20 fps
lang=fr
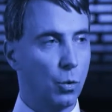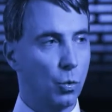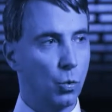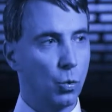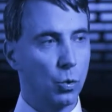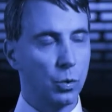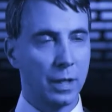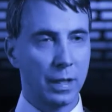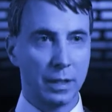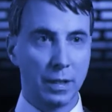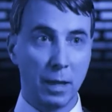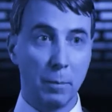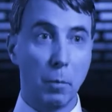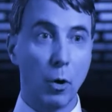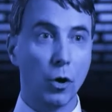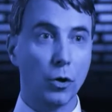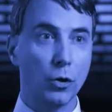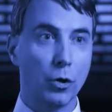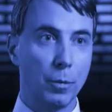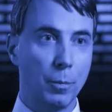ou des
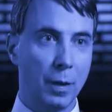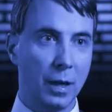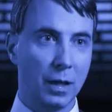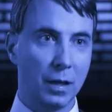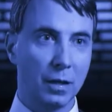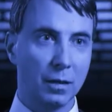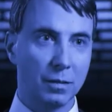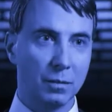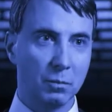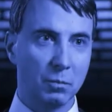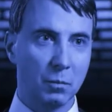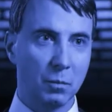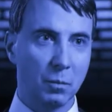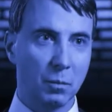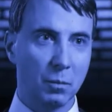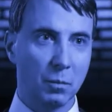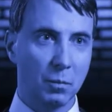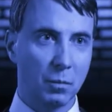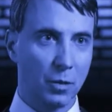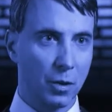débordements
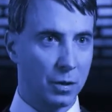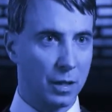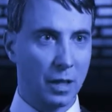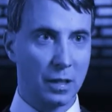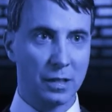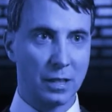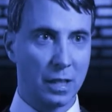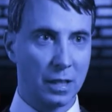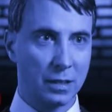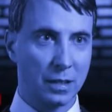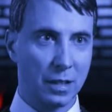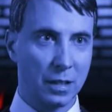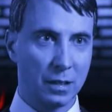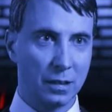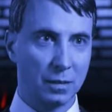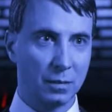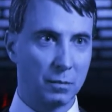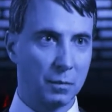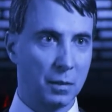de temps en temps,